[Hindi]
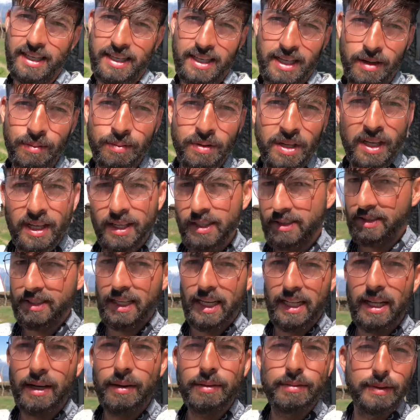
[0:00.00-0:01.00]
जाएंगे हम
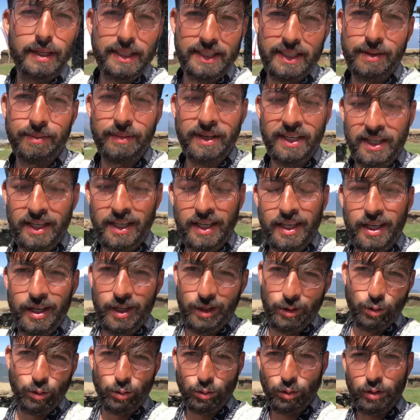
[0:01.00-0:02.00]
ज़्यादा वैसे मैं
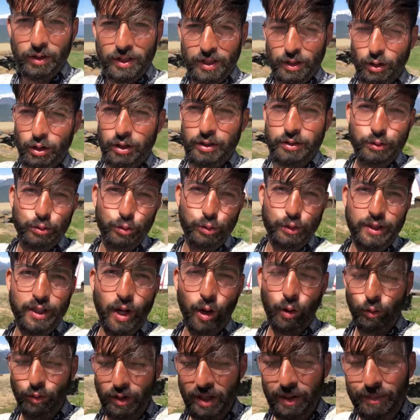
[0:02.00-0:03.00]
लोगों की और सोचता
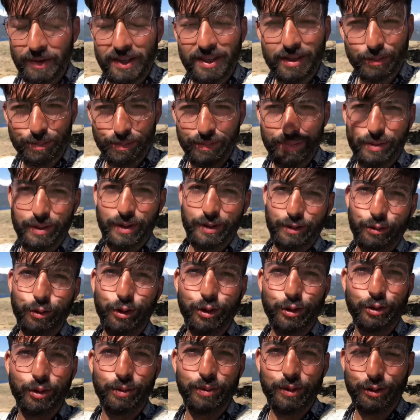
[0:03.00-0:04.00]
हूँ नहीं बट
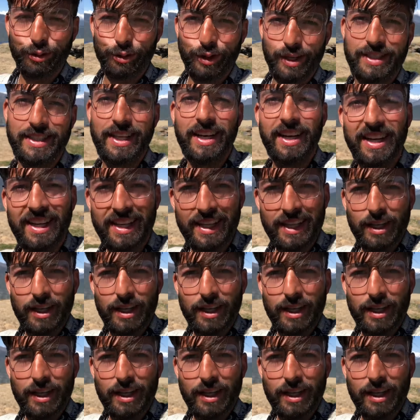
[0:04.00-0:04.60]
खुद को भी थोड़ा सा